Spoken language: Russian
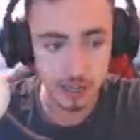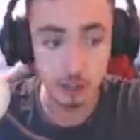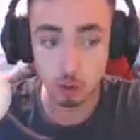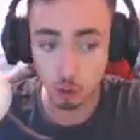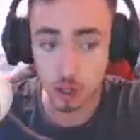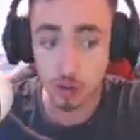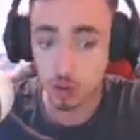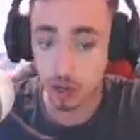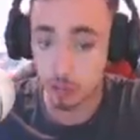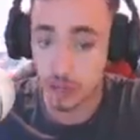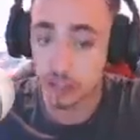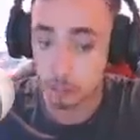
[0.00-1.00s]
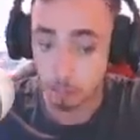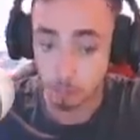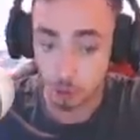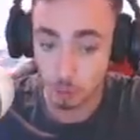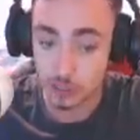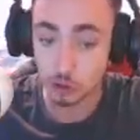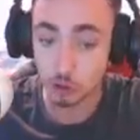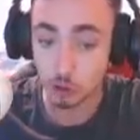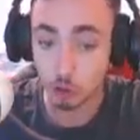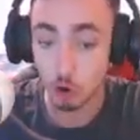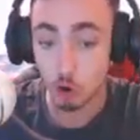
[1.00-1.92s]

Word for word: Кто его, ребята, помнит, то